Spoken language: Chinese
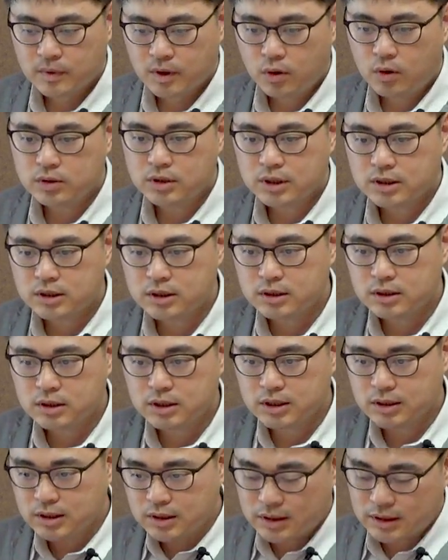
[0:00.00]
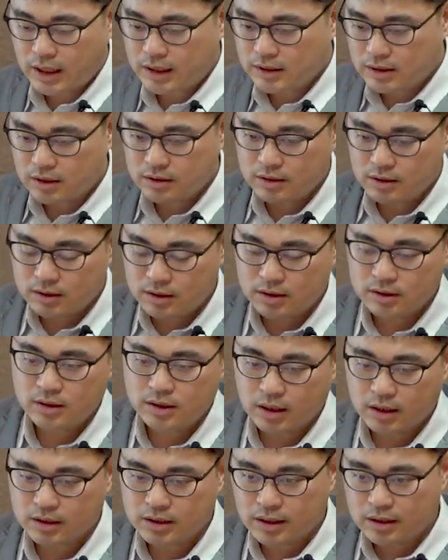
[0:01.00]
或者是其实在这之
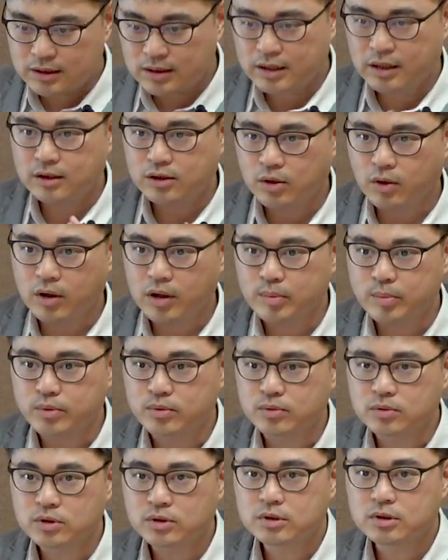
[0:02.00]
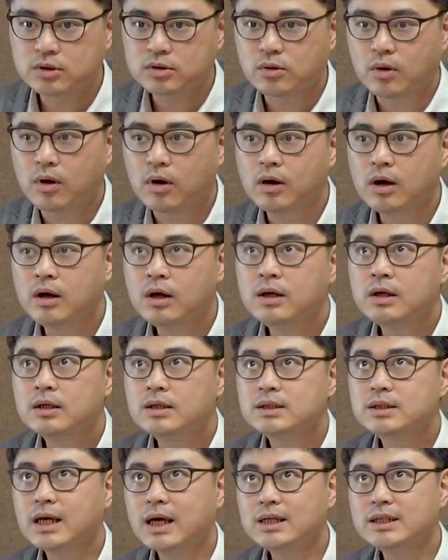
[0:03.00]
前先先退一步，就是说
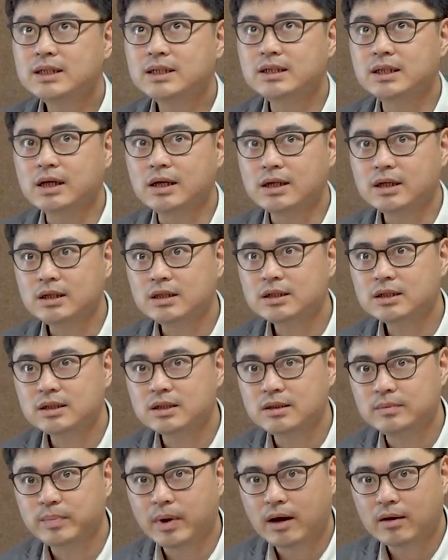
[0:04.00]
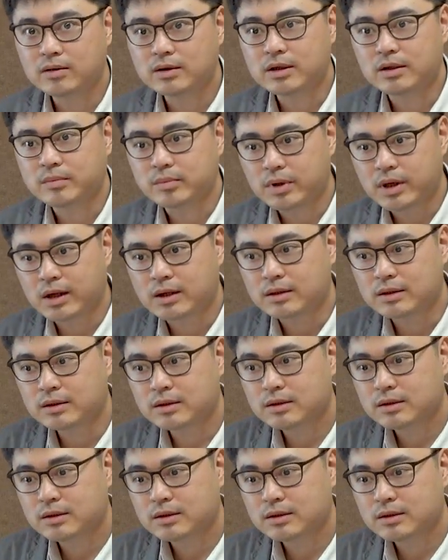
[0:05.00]
在血液细胞里面，